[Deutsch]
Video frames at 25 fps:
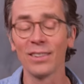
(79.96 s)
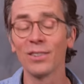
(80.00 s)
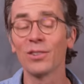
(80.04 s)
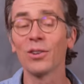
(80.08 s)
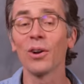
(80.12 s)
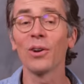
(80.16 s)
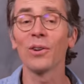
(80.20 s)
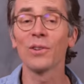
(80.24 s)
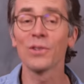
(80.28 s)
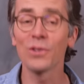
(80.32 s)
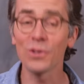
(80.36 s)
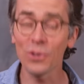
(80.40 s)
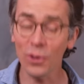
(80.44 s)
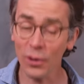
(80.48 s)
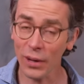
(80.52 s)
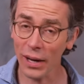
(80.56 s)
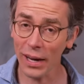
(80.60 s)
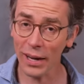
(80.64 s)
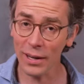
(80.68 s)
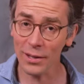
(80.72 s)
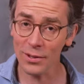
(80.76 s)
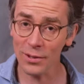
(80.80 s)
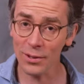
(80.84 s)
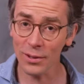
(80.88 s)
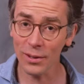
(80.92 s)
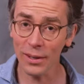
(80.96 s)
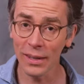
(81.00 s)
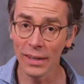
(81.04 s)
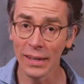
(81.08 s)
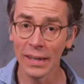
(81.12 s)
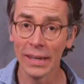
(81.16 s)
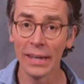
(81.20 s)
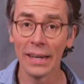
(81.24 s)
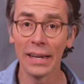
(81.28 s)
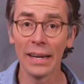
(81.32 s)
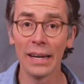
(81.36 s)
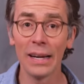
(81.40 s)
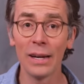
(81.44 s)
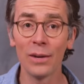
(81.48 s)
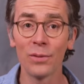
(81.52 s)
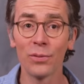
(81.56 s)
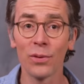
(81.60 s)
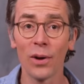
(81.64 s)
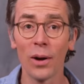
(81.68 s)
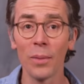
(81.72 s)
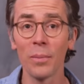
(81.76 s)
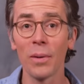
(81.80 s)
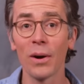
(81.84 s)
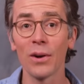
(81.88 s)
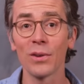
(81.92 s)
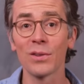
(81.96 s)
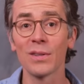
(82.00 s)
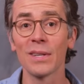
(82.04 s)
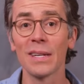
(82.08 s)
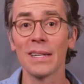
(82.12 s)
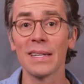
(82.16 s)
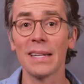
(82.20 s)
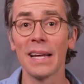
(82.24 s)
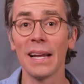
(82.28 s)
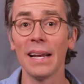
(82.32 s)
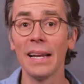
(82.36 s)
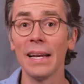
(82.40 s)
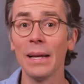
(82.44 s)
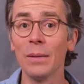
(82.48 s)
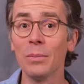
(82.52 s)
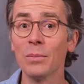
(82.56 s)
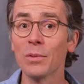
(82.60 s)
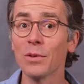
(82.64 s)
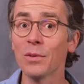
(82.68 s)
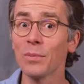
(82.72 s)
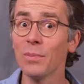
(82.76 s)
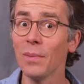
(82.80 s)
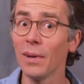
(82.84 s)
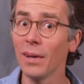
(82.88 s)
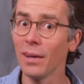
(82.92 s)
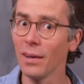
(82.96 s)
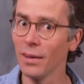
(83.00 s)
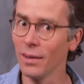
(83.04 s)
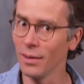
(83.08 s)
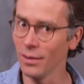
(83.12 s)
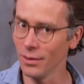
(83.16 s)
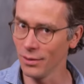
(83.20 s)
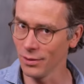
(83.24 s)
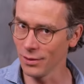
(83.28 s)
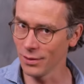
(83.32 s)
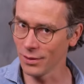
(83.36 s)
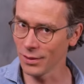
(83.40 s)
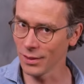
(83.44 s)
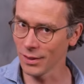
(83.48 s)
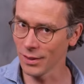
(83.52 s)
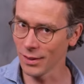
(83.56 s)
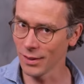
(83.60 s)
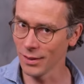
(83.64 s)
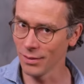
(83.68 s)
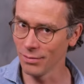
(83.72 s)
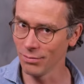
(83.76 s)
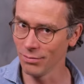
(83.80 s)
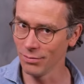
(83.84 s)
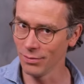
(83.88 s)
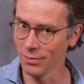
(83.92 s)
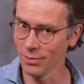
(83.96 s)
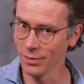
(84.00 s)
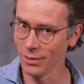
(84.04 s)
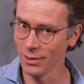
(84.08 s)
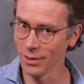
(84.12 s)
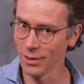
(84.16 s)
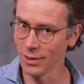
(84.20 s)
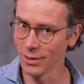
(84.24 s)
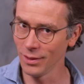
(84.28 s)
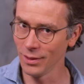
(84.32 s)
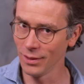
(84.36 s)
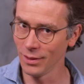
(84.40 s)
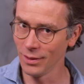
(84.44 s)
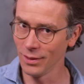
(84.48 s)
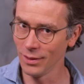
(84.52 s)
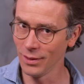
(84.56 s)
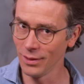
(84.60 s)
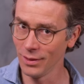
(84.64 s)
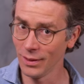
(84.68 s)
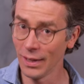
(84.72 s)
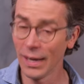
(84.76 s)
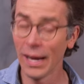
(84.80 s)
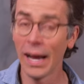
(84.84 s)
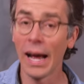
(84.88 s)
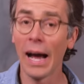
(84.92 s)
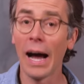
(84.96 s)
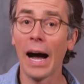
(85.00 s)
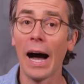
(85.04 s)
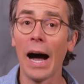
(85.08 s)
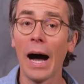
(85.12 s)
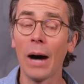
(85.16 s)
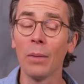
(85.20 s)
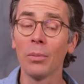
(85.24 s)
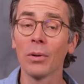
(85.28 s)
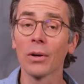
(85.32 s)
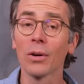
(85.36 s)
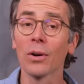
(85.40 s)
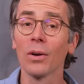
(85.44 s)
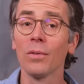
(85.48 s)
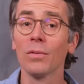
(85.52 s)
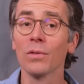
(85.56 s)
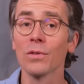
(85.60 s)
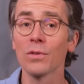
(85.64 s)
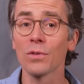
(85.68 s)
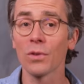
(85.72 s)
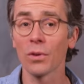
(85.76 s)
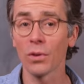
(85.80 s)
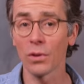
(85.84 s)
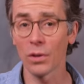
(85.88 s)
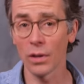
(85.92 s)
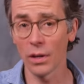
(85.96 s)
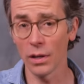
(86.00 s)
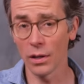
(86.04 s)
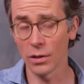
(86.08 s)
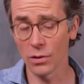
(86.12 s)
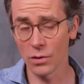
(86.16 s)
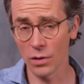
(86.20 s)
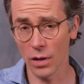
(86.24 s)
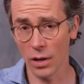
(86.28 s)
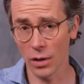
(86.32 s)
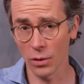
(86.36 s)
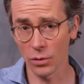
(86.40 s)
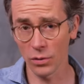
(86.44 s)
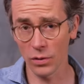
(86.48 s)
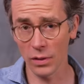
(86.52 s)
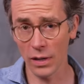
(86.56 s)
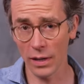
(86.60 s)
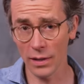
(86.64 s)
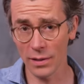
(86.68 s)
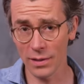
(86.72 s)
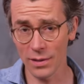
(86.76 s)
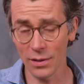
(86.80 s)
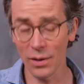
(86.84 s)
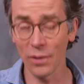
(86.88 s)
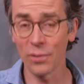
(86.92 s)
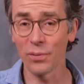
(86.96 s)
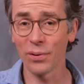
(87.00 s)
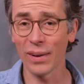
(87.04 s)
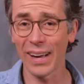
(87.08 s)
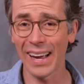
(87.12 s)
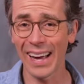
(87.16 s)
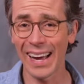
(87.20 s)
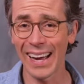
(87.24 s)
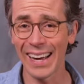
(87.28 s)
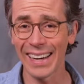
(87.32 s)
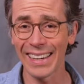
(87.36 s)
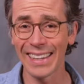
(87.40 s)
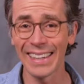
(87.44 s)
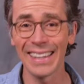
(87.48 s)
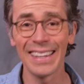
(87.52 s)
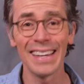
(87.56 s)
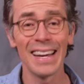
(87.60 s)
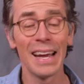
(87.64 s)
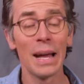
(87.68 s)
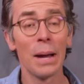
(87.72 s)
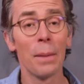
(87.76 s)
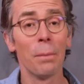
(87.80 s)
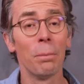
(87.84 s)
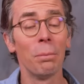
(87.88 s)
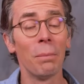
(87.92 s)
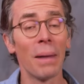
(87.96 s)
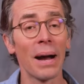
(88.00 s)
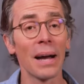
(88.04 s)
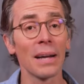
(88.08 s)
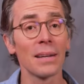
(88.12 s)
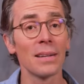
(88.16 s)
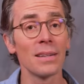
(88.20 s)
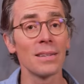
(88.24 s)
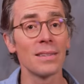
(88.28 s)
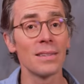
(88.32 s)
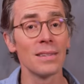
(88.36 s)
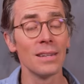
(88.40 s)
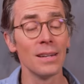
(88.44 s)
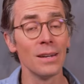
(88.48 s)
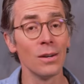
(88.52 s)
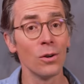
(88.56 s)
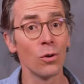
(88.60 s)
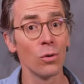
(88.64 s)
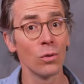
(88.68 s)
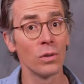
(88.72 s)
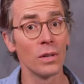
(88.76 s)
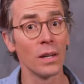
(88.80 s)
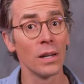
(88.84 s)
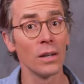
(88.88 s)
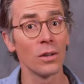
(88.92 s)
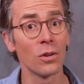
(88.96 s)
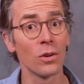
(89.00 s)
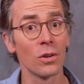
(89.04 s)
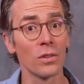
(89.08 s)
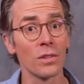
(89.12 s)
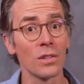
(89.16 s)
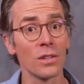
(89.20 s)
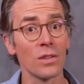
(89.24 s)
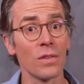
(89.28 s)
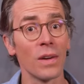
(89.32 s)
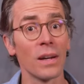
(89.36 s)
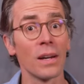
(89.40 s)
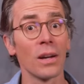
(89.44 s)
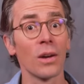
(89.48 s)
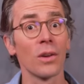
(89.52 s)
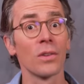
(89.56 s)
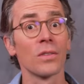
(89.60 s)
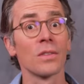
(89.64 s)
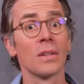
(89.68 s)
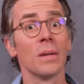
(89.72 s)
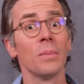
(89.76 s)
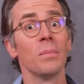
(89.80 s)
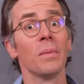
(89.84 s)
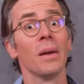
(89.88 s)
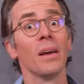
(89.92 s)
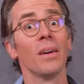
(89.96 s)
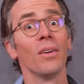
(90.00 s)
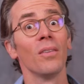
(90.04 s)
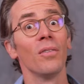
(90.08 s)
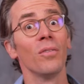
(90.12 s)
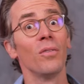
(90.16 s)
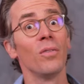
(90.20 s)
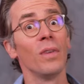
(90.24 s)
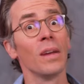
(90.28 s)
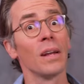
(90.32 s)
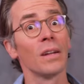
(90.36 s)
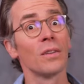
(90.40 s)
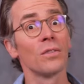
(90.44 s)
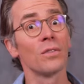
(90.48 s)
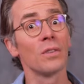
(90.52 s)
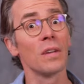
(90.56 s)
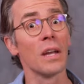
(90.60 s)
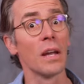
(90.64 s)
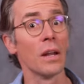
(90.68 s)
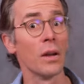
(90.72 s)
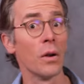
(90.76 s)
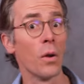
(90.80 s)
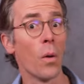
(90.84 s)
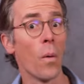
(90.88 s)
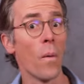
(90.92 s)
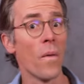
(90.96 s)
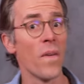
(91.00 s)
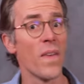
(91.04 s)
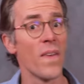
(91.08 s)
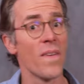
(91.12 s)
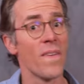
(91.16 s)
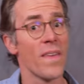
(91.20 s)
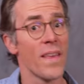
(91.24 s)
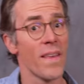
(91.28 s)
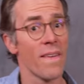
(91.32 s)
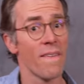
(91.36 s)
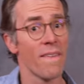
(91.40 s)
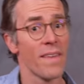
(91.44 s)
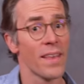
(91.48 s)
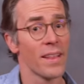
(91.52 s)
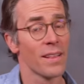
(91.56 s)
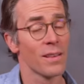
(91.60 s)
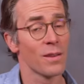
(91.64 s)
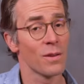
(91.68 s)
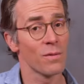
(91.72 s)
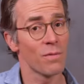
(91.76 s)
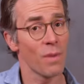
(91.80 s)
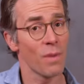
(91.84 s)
ein tolles Zeug also, äh, vor allem aus Sicht der Lebensmittelindustrie. Aber kommen wir zurück äh, zur Ausgangsfrage. Macht es Sinn, Gluten konsequent aus dem Weg zu gehen? Zu